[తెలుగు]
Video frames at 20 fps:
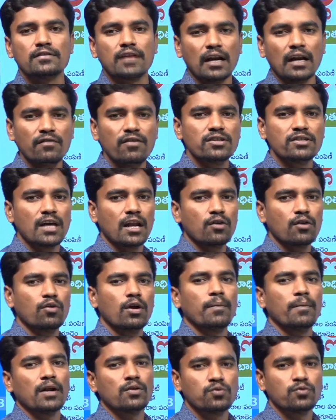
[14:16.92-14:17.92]
సన్నివేశాలను
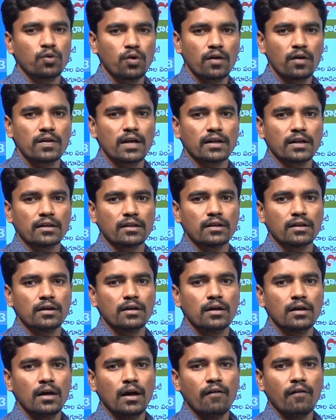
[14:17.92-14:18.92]
కూడా మనం చూడడం జరిగింది
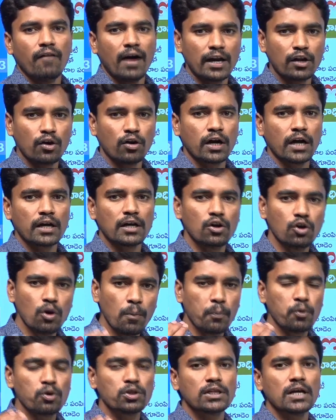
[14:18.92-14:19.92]
వారి యొక్క ఇండ్లు
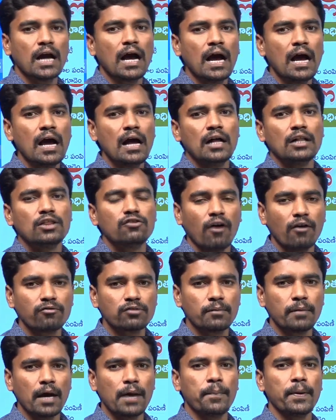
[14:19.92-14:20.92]
పూర్తిగా
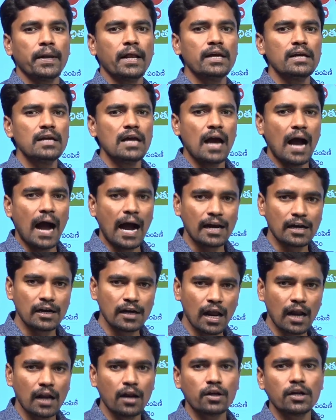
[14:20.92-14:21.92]
ధ్వంసం అయిపోయినాయి ఆ
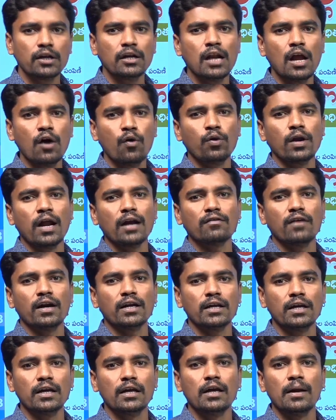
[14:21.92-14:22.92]
ఇండ్ల ఇండ్లో
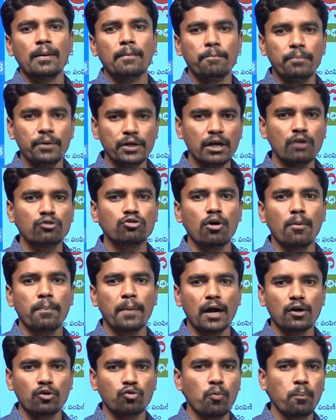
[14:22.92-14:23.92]
ఉన్నటువంటి బియ్యంతో
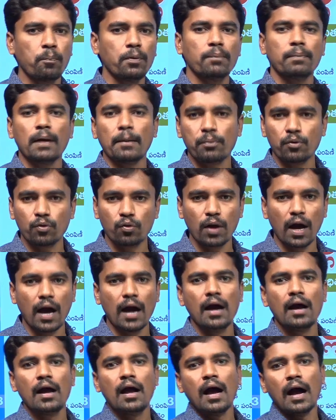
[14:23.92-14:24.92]
పాటు ఉప్పులు పప్పులు కూడా
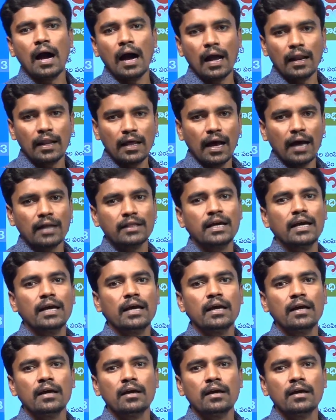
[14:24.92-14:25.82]
అదే అదే